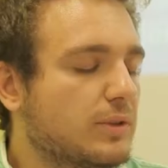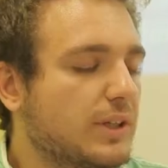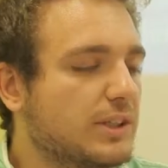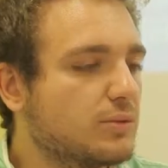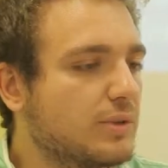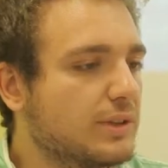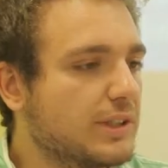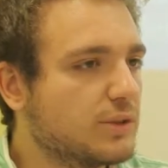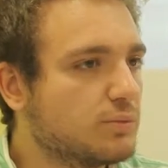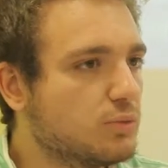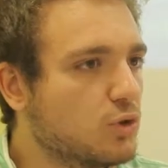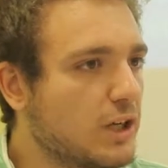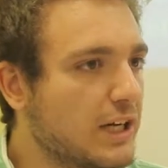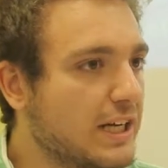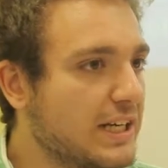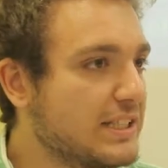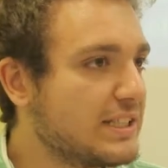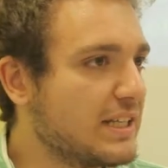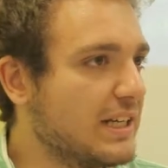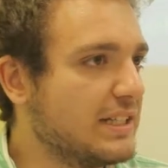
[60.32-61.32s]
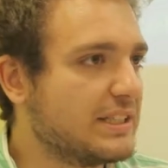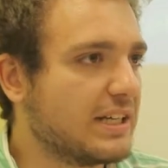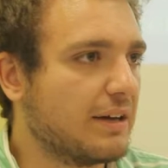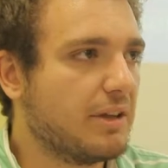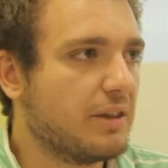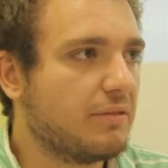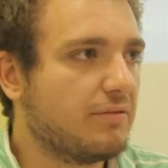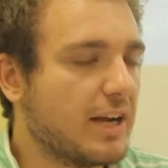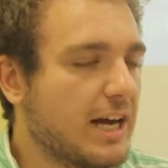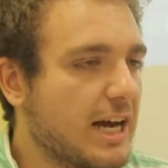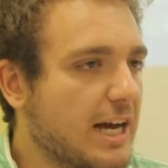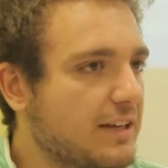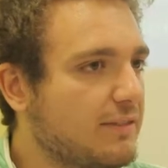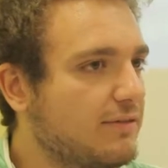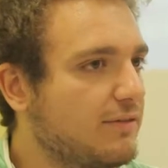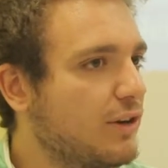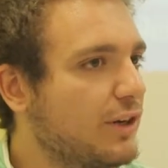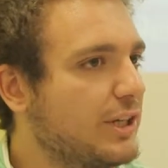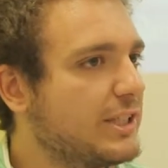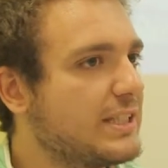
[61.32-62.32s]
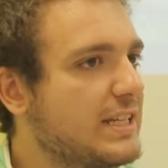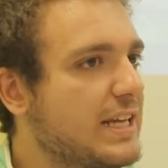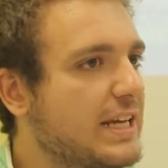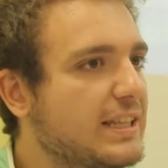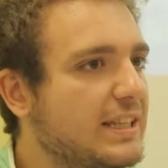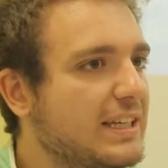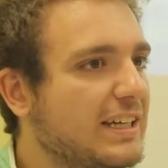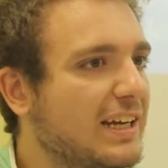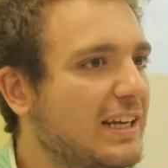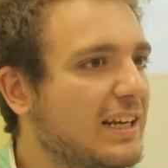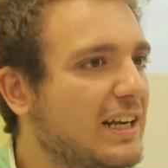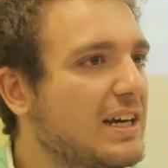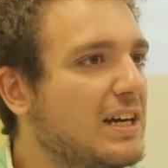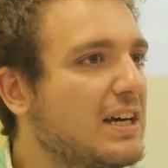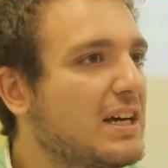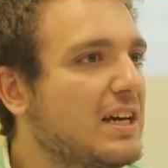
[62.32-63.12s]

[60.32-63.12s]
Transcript: unas cuantas mujeres, Elizabeth Fry, Florence Nightingale,